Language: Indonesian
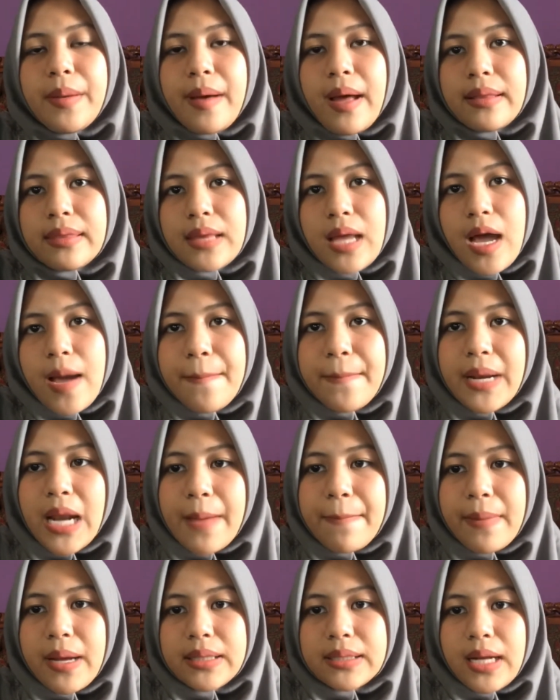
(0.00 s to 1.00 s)
mata,
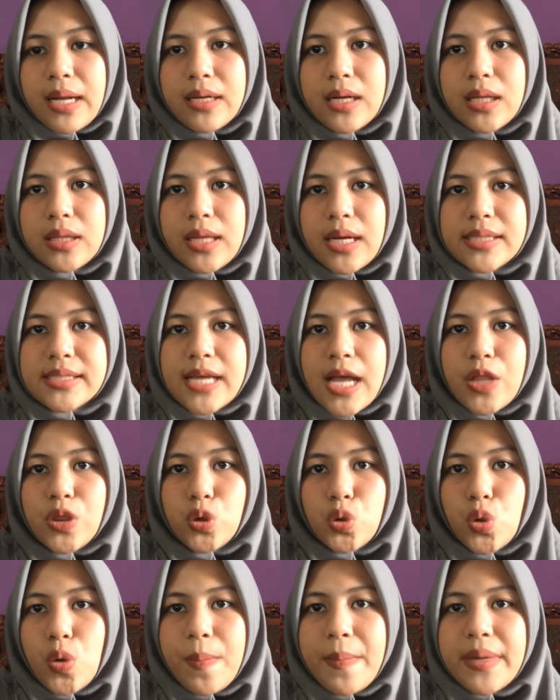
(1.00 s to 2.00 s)
melambatkan detak jantung,